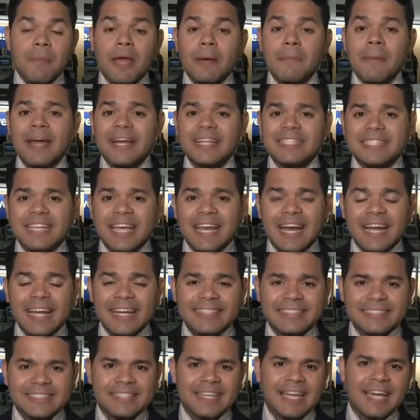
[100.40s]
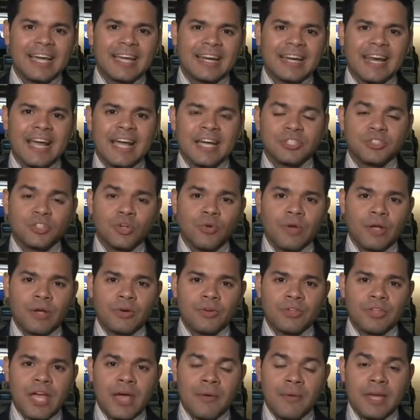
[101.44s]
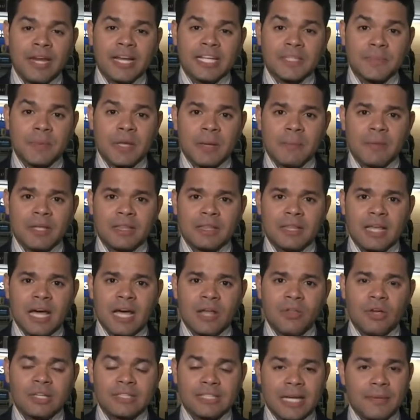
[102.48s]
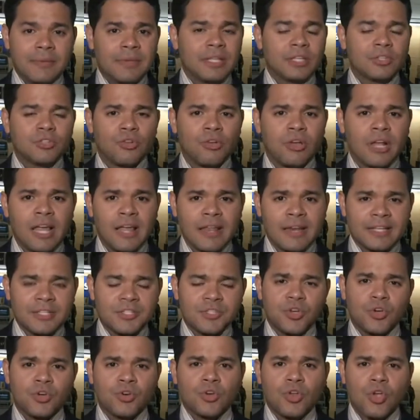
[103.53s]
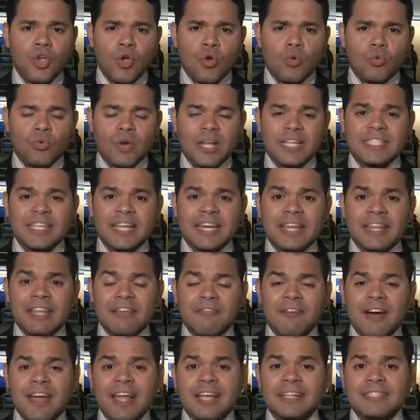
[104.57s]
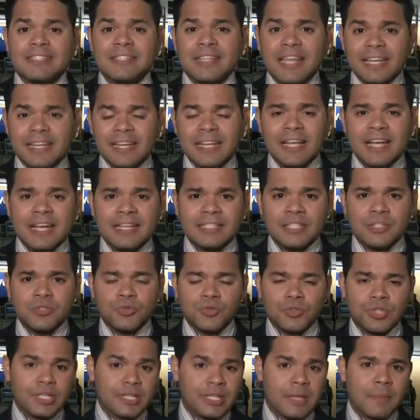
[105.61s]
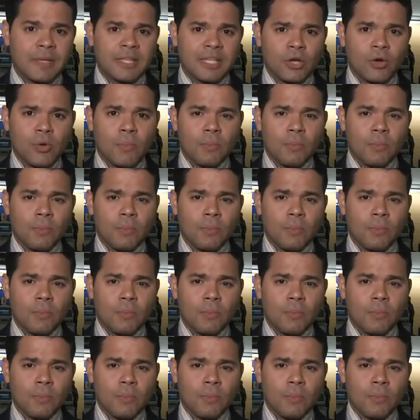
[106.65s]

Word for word: permanecieran en tierra, esto luego de haber experimentado a través de toda la nación una serie de fallas técnicas en sus sistemas de